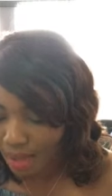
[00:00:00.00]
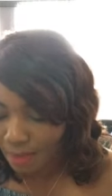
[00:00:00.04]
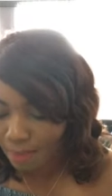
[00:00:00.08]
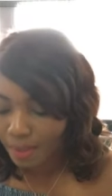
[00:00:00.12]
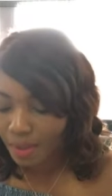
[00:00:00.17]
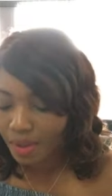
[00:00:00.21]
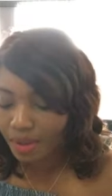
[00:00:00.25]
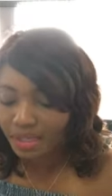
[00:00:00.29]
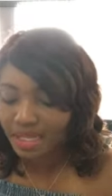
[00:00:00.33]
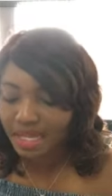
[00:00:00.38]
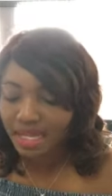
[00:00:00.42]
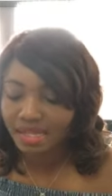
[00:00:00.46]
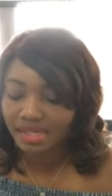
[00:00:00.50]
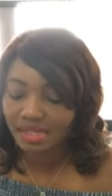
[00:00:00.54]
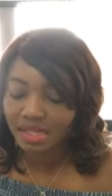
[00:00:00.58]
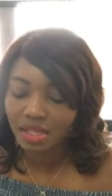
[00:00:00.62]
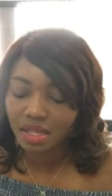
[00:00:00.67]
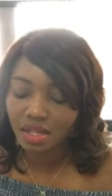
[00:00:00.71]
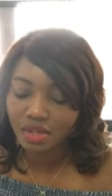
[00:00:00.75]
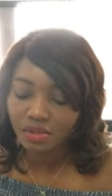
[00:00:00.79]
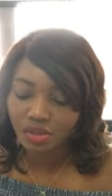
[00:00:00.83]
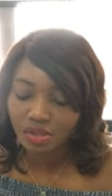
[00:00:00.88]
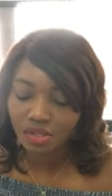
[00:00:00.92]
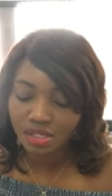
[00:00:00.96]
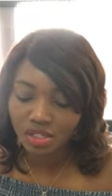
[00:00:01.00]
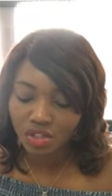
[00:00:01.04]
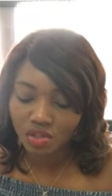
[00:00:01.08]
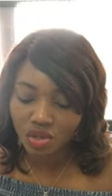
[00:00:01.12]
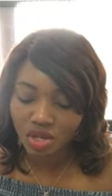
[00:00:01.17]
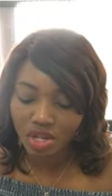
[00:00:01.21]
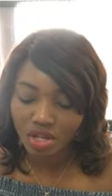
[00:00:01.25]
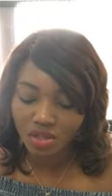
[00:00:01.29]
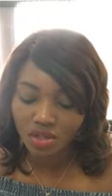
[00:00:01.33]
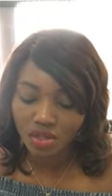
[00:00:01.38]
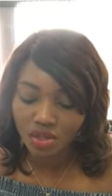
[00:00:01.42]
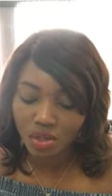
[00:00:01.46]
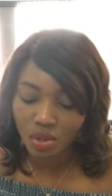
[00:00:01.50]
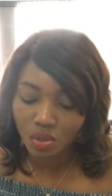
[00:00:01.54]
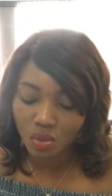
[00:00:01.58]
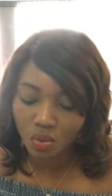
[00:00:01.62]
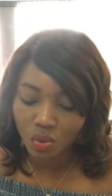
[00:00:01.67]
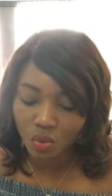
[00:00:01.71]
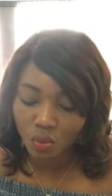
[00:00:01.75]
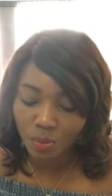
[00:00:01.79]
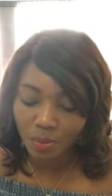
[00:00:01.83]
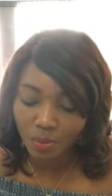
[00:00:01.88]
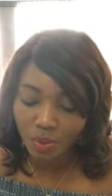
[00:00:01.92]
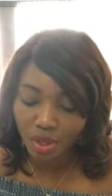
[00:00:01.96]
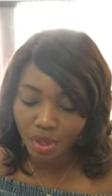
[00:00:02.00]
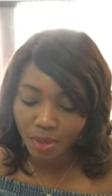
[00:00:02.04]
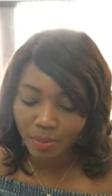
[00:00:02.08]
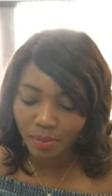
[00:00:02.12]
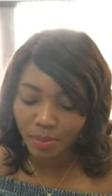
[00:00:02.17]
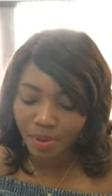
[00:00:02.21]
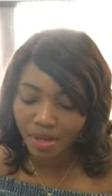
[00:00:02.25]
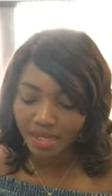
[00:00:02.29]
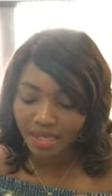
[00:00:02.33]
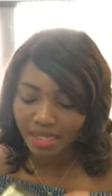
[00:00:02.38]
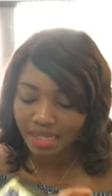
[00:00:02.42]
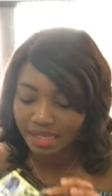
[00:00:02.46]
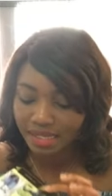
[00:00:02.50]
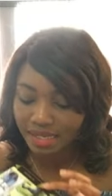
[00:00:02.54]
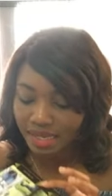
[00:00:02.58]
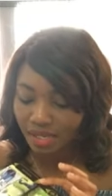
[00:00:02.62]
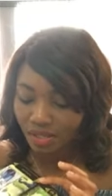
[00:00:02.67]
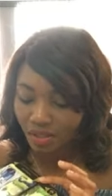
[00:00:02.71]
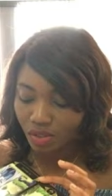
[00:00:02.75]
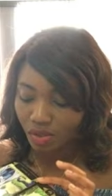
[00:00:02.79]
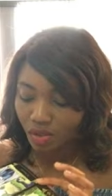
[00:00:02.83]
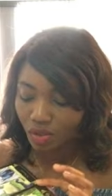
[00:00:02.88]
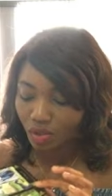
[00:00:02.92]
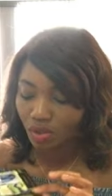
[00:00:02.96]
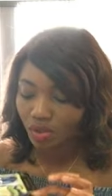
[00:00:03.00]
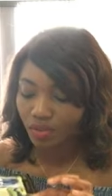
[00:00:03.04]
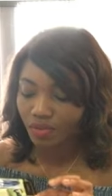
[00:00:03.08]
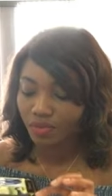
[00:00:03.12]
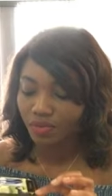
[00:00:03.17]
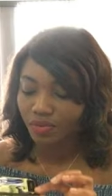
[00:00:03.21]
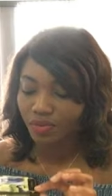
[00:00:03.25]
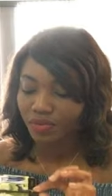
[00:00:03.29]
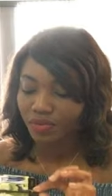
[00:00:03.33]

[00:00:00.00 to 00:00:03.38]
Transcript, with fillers: Mais on est ici dans une situation où peu importe les actions que vous